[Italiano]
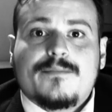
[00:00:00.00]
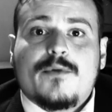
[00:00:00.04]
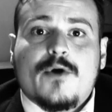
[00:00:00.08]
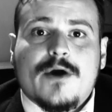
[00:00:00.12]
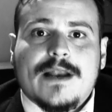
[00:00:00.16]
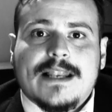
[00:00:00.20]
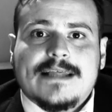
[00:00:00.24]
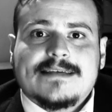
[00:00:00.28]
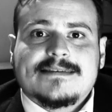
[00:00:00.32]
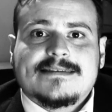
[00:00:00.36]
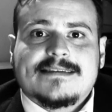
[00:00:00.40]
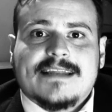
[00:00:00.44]

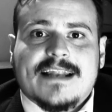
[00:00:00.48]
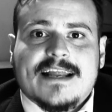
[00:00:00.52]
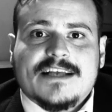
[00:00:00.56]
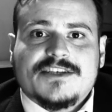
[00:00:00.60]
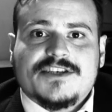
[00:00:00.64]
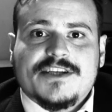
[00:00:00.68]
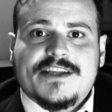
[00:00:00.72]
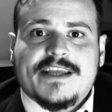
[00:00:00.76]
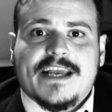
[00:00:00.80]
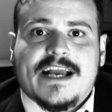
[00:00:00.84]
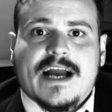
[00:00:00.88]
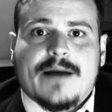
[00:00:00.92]
poi la
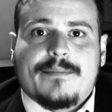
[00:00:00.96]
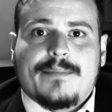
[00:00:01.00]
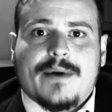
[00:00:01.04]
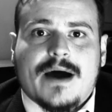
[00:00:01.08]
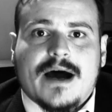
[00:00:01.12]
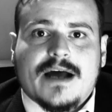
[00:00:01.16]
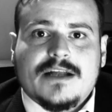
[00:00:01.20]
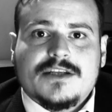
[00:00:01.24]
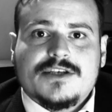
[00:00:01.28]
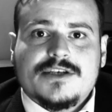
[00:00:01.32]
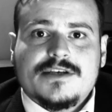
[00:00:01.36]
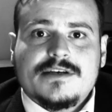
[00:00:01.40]
strage di
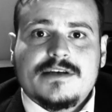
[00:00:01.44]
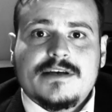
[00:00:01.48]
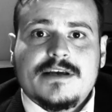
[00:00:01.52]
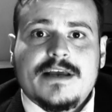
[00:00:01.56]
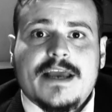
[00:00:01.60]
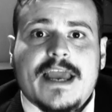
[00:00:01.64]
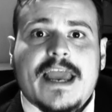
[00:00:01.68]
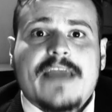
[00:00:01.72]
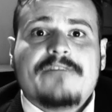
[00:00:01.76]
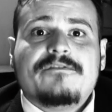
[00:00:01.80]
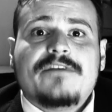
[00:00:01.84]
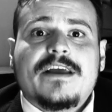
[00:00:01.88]

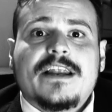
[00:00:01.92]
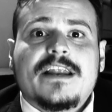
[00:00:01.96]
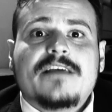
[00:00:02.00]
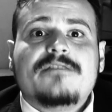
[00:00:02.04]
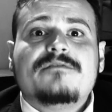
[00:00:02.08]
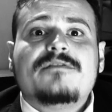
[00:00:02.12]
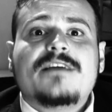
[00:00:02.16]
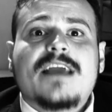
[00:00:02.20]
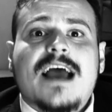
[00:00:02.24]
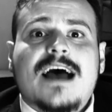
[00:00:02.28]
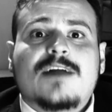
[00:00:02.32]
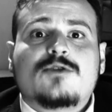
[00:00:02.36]
Capaci e viene
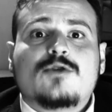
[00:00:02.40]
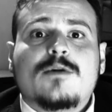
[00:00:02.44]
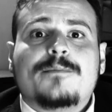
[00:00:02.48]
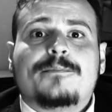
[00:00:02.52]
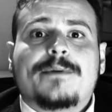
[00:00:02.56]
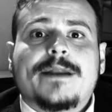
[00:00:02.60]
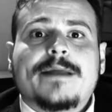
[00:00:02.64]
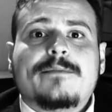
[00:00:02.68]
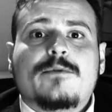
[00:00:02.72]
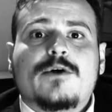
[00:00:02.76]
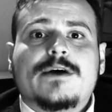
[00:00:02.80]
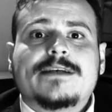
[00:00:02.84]
inviato il
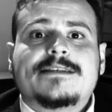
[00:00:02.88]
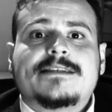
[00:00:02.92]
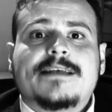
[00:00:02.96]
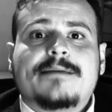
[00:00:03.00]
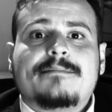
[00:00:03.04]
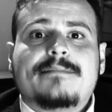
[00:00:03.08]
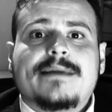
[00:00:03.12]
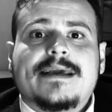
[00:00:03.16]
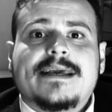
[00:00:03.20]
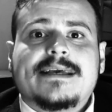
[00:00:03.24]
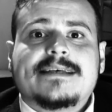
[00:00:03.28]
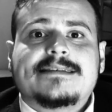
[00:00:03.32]
primo
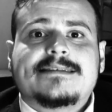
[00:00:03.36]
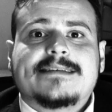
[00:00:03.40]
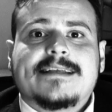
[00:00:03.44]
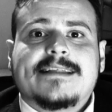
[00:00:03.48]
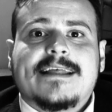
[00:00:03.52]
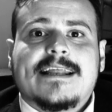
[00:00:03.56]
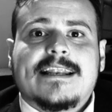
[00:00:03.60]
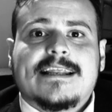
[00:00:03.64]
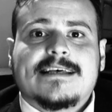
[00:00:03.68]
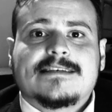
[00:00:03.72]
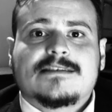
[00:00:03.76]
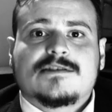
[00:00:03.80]
sms
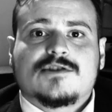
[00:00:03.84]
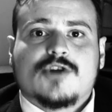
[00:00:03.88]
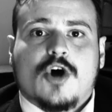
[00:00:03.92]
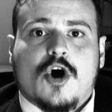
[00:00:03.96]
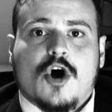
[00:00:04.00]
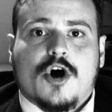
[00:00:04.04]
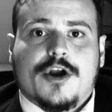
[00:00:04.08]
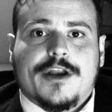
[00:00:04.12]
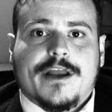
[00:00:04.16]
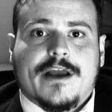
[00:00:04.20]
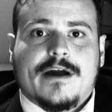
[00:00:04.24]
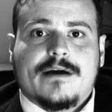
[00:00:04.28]
della
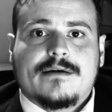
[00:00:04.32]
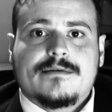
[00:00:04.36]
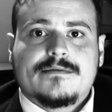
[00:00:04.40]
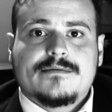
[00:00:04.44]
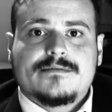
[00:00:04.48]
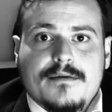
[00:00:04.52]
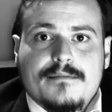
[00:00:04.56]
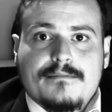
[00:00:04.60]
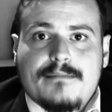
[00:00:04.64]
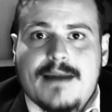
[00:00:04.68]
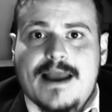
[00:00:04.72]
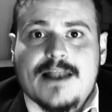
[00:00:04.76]
storia.
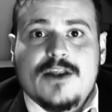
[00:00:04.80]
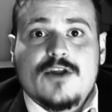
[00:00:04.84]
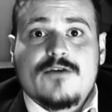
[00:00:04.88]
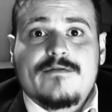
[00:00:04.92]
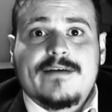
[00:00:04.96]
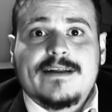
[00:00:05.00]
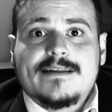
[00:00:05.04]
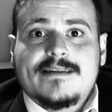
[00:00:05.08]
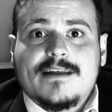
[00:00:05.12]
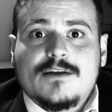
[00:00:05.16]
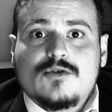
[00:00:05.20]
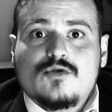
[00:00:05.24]
Ma il
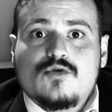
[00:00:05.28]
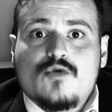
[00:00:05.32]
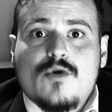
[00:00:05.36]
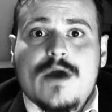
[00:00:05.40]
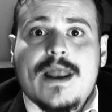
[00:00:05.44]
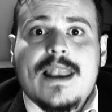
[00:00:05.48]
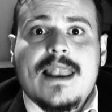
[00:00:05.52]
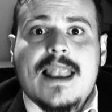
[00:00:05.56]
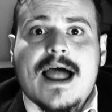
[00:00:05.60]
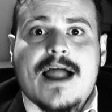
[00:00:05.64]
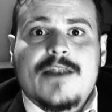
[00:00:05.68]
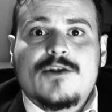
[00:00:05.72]

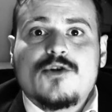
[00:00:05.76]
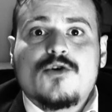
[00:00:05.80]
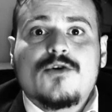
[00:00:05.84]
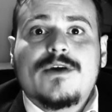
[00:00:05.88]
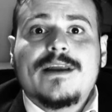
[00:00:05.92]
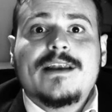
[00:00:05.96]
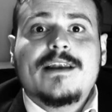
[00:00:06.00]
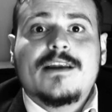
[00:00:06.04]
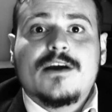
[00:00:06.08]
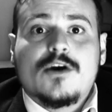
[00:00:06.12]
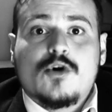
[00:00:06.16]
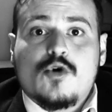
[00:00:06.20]
92 è l'anno
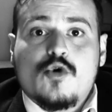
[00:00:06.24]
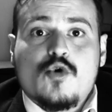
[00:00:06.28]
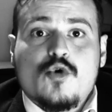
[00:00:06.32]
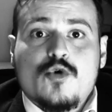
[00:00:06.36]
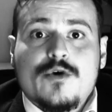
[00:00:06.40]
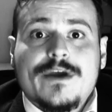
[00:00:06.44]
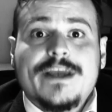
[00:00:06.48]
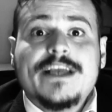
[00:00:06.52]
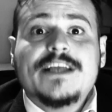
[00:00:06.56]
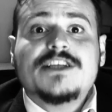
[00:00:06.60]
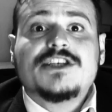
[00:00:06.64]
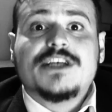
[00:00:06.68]
in
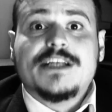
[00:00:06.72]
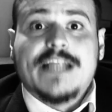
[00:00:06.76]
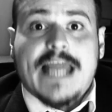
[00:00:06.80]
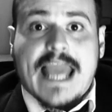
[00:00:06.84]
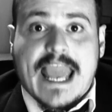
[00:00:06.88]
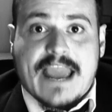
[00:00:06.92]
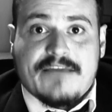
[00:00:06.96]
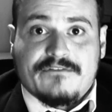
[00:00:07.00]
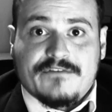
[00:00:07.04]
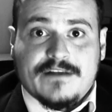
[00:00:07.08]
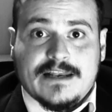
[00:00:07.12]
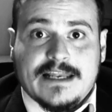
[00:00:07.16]
cui i
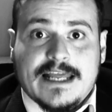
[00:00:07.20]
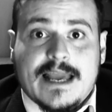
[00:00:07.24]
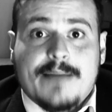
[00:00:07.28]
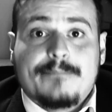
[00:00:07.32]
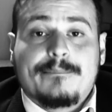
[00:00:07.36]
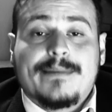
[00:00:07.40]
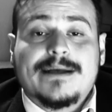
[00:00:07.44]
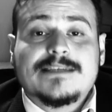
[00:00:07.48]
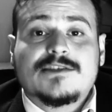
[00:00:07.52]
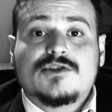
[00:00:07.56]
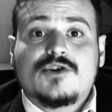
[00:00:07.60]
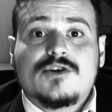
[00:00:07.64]
cinefili
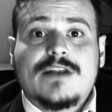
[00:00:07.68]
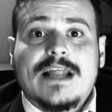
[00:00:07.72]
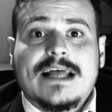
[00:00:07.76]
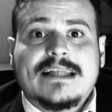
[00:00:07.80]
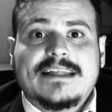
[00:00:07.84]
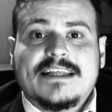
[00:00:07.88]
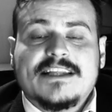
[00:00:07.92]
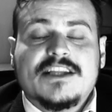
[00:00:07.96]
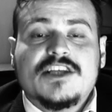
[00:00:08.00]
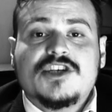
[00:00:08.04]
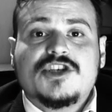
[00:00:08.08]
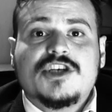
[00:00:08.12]

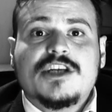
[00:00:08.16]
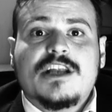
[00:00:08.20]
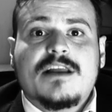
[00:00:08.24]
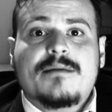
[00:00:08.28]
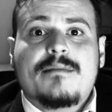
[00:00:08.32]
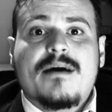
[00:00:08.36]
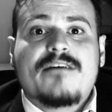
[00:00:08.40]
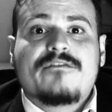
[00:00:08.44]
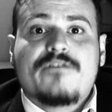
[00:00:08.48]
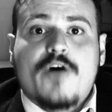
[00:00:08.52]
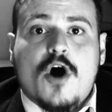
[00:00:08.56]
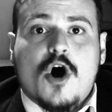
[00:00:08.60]
appassionati di
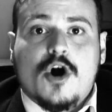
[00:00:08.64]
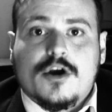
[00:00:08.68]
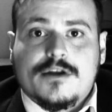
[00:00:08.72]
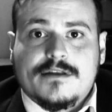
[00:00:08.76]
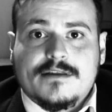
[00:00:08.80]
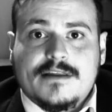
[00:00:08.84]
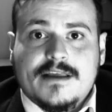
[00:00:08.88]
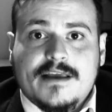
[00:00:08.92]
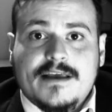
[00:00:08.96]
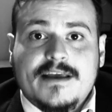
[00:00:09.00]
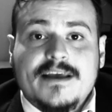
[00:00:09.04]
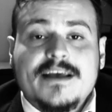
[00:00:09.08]
cinema
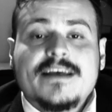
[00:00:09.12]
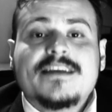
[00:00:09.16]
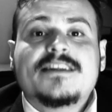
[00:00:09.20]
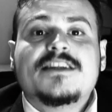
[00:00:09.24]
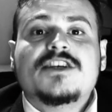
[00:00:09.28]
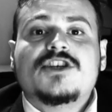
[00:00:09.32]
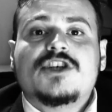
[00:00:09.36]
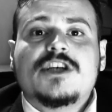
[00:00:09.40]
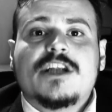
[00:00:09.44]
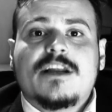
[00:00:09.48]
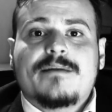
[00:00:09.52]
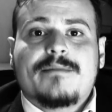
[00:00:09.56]
forte,
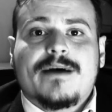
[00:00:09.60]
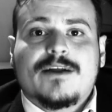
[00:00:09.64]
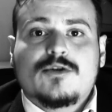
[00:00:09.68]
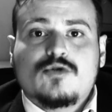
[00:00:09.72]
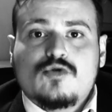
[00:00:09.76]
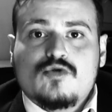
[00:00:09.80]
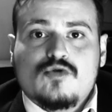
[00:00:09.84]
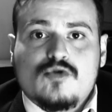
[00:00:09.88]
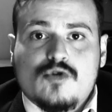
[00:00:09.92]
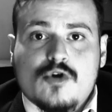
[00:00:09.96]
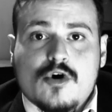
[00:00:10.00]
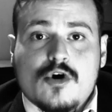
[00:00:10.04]
di cinema
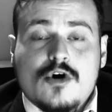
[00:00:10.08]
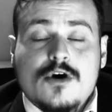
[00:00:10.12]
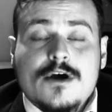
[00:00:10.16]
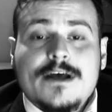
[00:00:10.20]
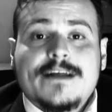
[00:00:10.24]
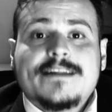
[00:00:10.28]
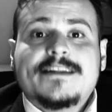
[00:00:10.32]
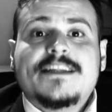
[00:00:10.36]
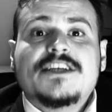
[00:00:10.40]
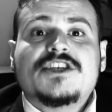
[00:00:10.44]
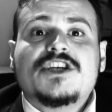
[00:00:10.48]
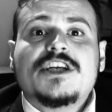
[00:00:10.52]
duro,
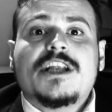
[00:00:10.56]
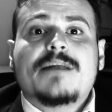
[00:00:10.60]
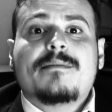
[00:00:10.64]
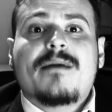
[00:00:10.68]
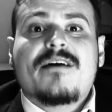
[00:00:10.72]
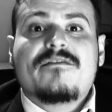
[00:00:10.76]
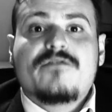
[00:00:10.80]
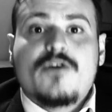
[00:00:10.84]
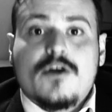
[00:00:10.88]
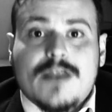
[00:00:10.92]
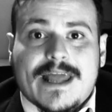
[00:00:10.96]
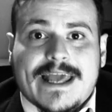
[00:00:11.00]
di
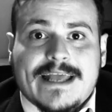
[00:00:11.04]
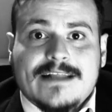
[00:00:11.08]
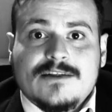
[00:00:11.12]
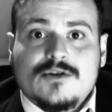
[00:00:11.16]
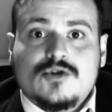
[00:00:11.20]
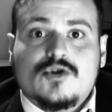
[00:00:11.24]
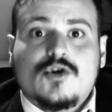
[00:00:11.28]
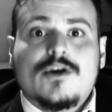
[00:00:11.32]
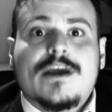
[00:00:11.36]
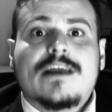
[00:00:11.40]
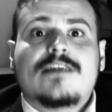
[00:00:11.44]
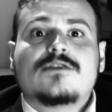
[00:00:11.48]
cinema
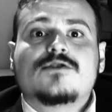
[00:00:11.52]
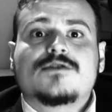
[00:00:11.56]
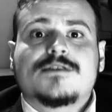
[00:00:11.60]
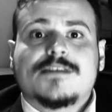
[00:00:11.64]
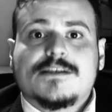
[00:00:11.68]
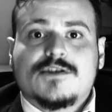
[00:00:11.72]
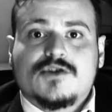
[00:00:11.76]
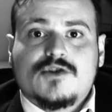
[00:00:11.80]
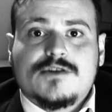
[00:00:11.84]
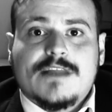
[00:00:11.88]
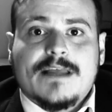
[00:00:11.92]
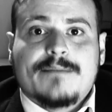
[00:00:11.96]
violento e allo
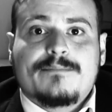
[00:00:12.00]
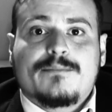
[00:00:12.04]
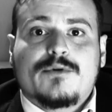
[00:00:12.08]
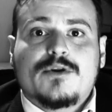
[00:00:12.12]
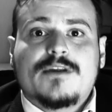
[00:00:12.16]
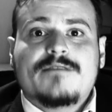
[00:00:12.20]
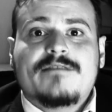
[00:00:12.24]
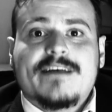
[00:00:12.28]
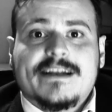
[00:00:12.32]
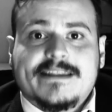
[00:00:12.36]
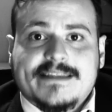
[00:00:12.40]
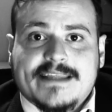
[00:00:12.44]
stesso tempo
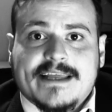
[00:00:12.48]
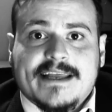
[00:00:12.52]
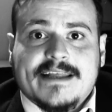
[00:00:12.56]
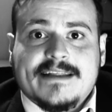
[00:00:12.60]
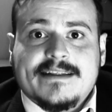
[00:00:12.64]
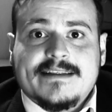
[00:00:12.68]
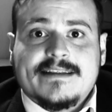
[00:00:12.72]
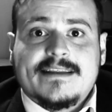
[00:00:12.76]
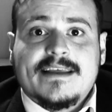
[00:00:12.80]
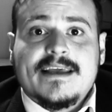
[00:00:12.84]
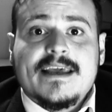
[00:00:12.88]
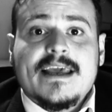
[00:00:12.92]

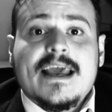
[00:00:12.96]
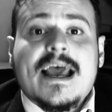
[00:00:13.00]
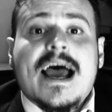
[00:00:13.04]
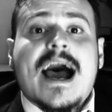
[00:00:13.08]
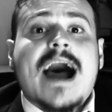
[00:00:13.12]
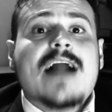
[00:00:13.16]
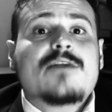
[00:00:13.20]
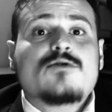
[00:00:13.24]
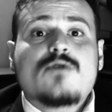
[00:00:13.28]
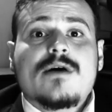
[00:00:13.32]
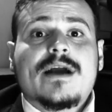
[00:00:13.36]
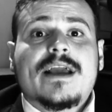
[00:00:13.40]
divertente
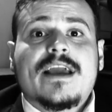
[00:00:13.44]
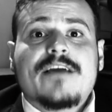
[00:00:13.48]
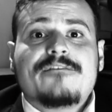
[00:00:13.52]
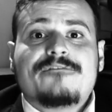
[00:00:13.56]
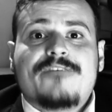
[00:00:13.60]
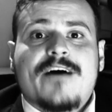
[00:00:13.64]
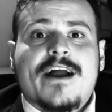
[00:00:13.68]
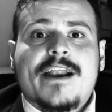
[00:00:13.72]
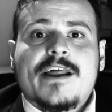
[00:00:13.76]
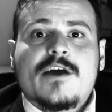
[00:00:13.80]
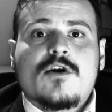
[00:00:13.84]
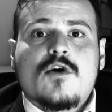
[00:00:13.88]
hanno a che
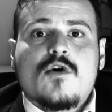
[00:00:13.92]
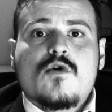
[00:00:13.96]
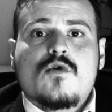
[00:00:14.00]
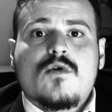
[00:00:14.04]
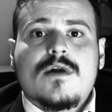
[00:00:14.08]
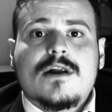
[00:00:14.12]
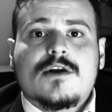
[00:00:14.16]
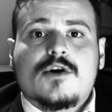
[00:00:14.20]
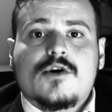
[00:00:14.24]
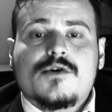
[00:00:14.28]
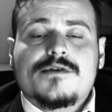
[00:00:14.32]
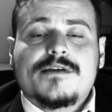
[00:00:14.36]
fare con
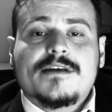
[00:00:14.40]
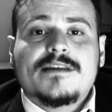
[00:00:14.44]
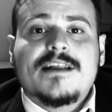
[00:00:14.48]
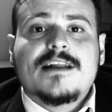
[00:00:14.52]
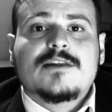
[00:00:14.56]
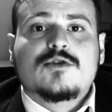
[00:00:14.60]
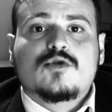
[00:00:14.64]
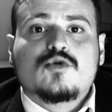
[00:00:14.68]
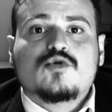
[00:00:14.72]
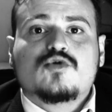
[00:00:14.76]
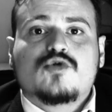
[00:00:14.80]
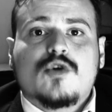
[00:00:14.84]
qualcosa
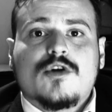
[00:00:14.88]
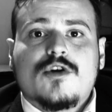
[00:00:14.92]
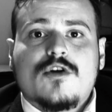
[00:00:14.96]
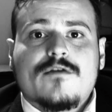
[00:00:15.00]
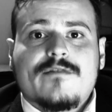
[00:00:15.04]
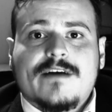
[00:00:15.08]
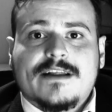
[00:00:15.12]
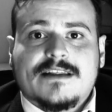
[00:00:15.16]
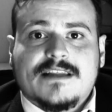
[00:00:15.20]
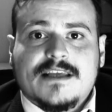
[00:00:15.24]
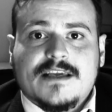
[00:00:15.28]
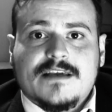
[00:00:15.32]
del tutto
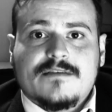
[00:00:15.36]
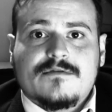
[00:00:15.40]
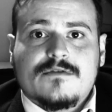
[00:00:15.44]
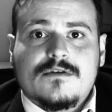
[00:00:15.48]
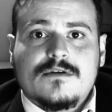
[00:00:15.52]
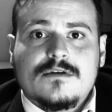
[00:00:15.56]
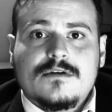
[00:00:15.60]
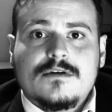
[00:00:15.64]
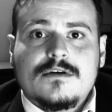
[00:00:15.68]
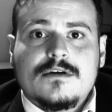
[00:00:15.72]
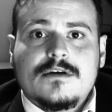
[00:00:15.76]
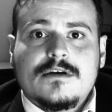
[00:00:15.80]

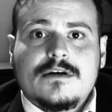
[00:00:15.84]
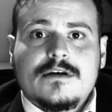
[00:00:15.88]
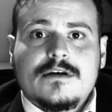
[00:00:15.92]
innovativo